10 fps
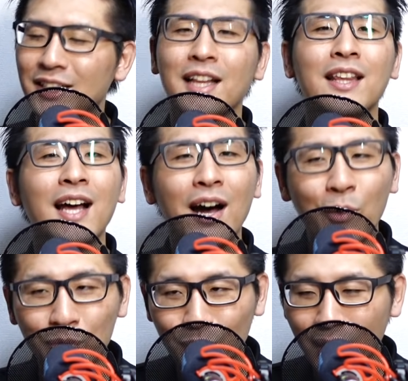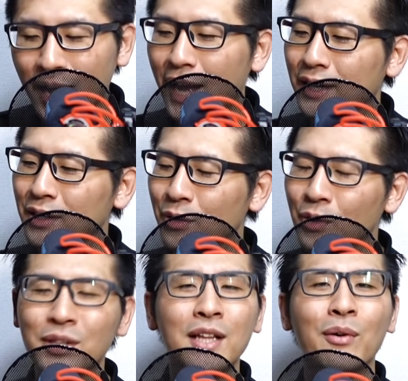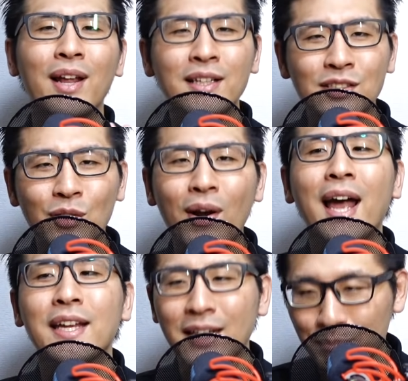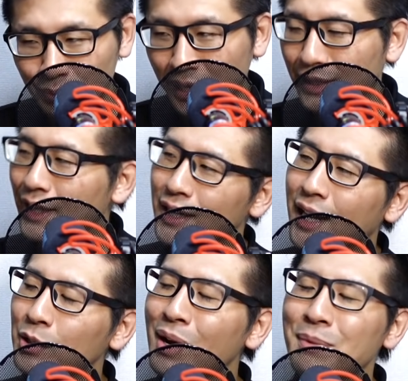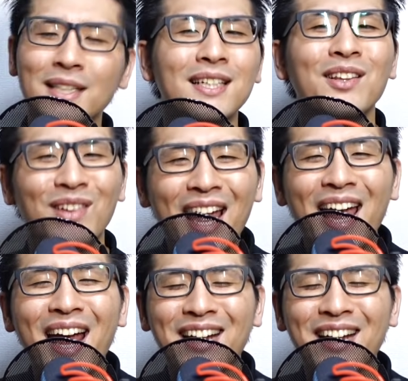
シャッター音とか、利用予定のレンズのラインナップであったり、あとは皆さんのね、